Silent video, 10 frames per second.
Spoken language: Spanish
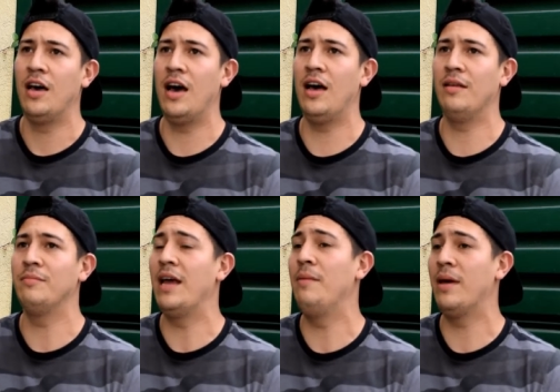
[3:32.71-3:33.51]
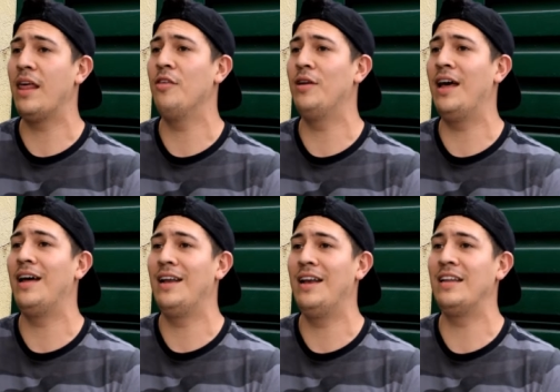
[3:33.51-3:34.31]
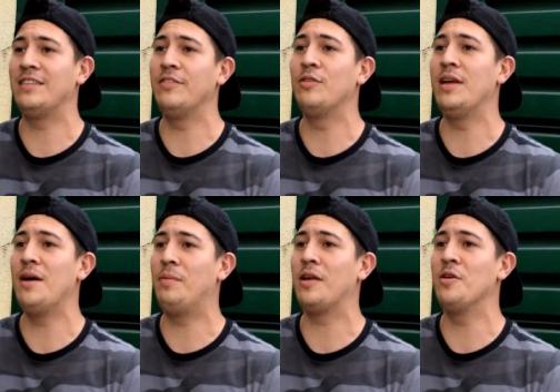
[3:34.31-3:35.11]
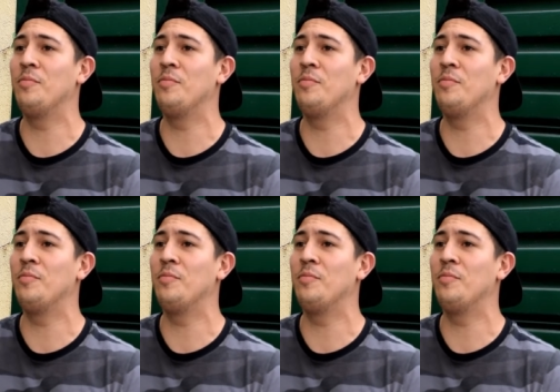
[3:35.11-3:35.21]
Ah, él me ha dado la, sabiduría para yo